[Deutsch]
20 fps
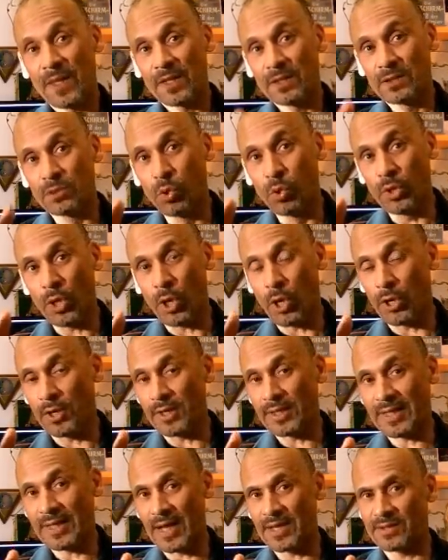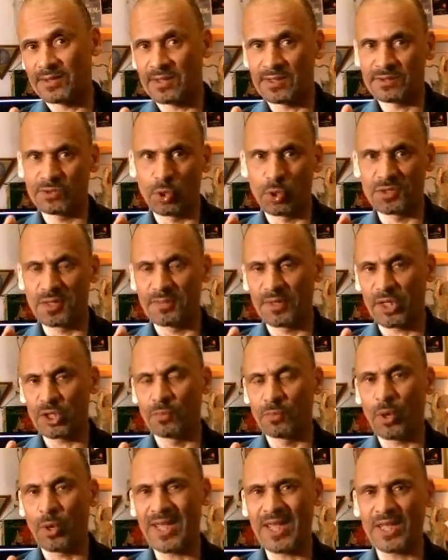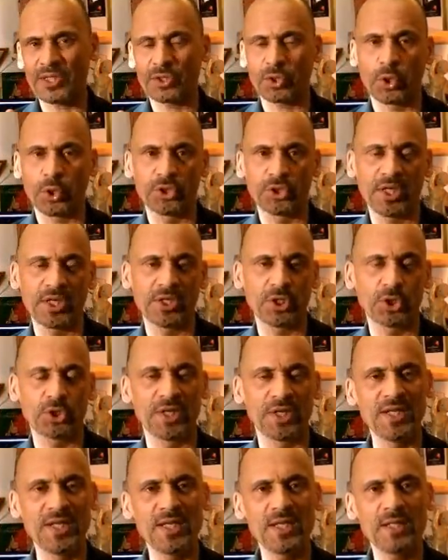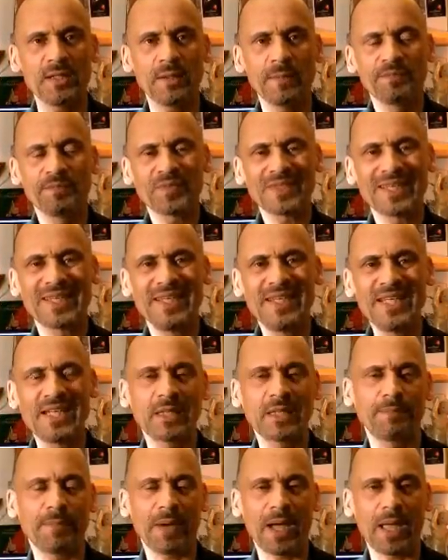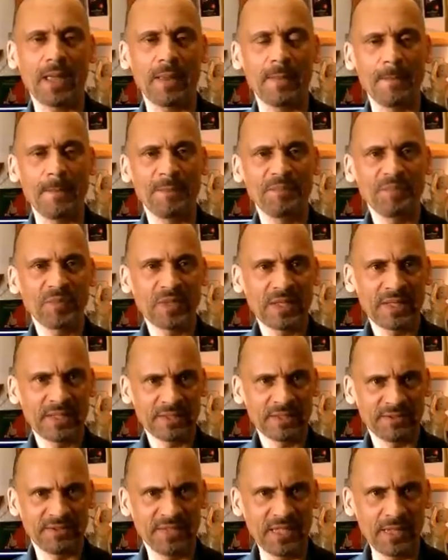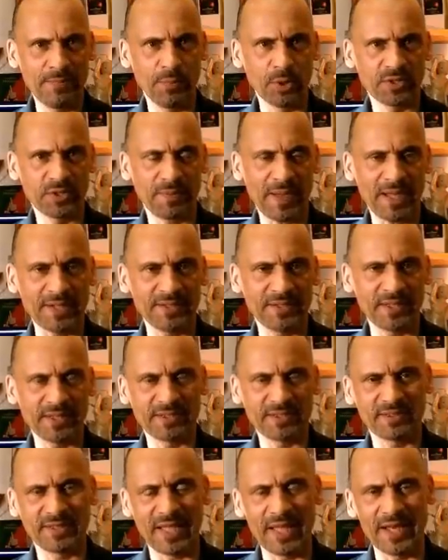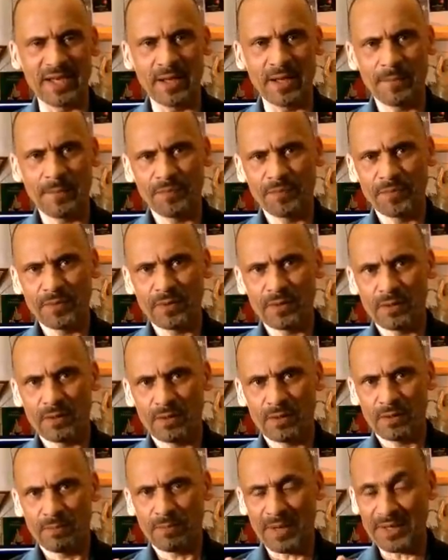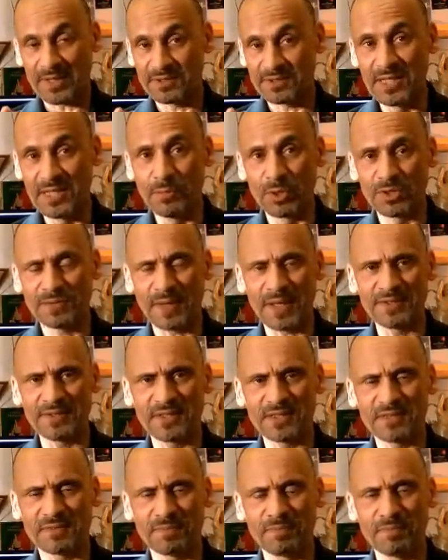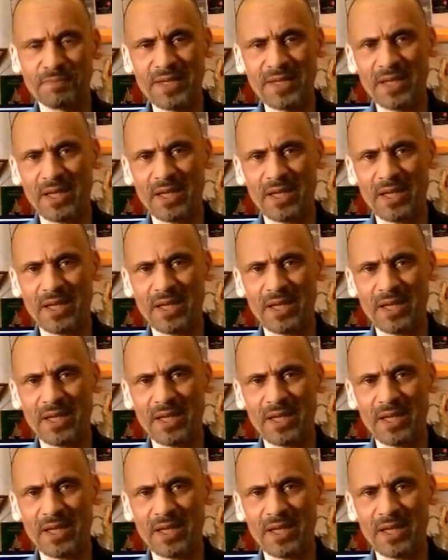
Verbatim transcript: Zugehörigkeit des Deuxième Regiment étranger de Genie liegt beim 27. bei der 27.